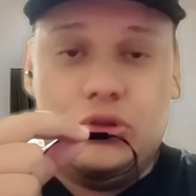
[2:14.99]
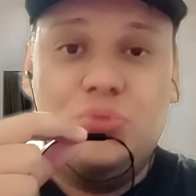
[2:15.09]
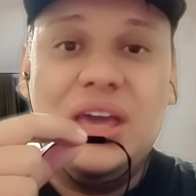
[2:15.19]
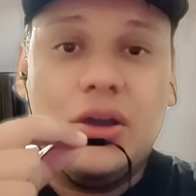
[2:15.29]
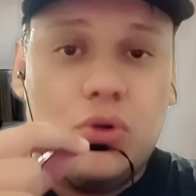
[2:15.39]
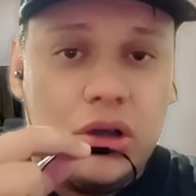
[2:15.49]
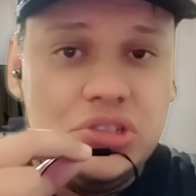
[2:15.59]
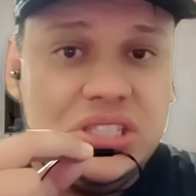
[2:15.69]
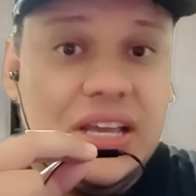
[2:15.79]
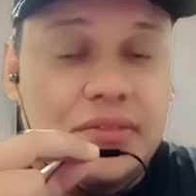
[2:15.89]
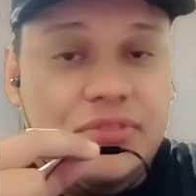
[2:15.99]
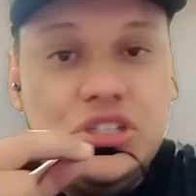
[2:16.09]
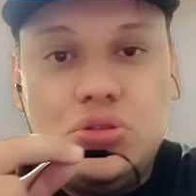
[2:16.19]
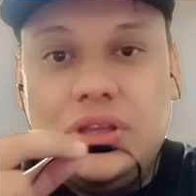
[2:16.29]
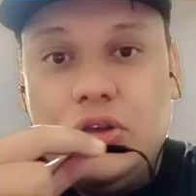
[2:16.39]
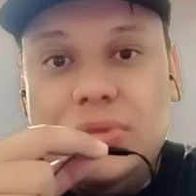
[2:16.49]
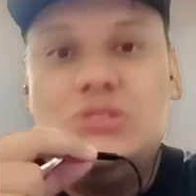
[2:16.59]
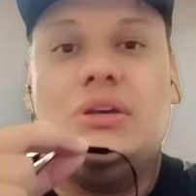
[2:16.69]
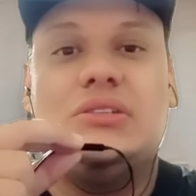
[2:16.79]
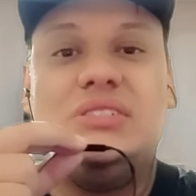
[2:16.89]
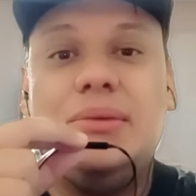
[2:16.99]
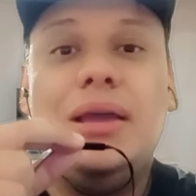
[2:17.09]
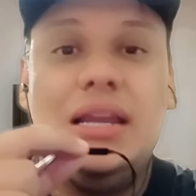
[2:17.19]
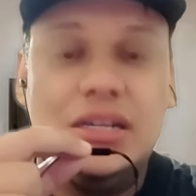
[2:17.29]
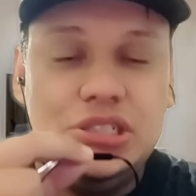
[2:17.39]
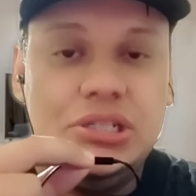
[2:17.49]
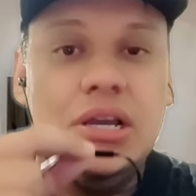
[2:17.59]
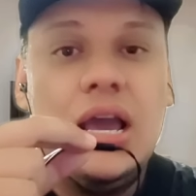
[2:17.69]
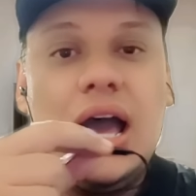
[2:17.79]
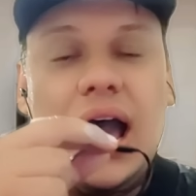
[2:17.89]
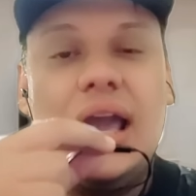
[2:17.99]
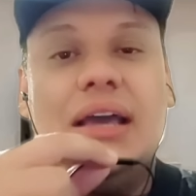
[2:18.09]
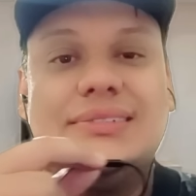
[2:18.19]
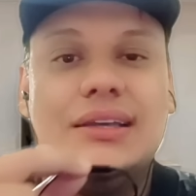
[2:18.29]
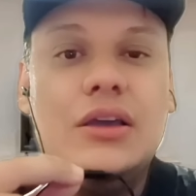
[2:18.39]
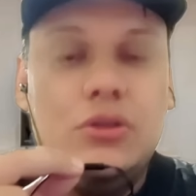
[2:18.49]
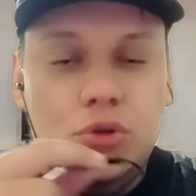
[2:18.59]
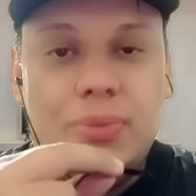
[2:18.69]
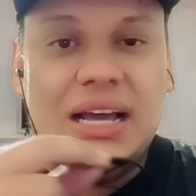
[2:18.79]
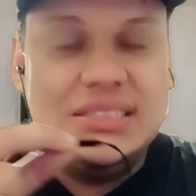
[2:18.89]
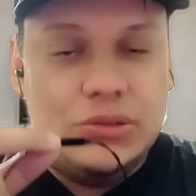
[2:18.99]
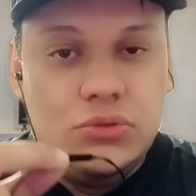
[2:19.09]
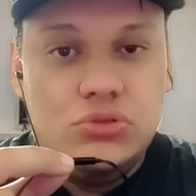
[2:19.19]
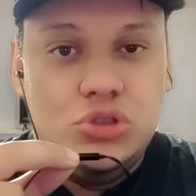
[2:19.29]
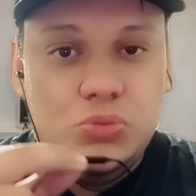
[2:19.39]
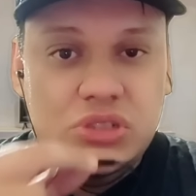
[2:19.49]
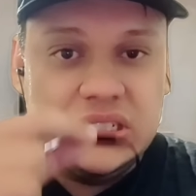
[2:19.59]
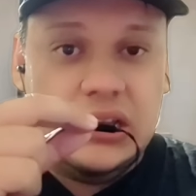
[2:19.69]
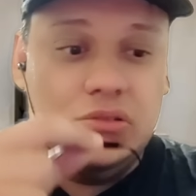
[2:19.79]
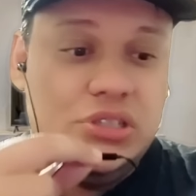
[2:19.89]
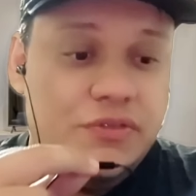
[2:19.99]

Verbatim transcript: Eu não me recordo de ter visto nenhuma situação semelhante a essa no Brasil nos últimos anos.